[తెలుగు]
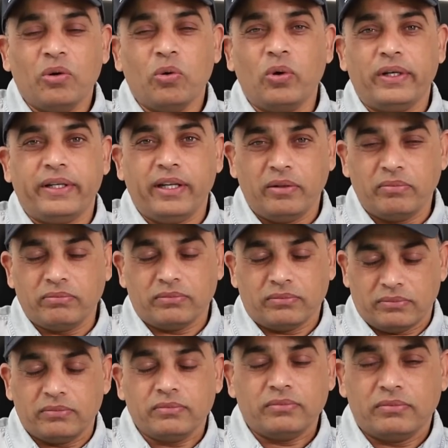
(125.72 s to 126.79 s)
హోల్ టీమ్
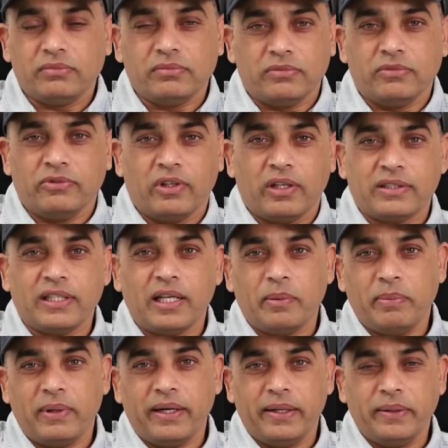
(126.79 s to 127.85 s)
వీఆర్
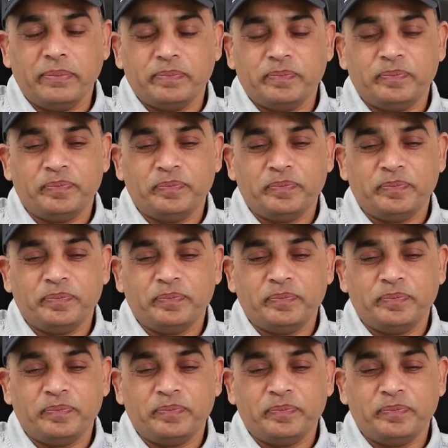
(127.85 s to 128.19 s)
సెలబ్రేటింగ్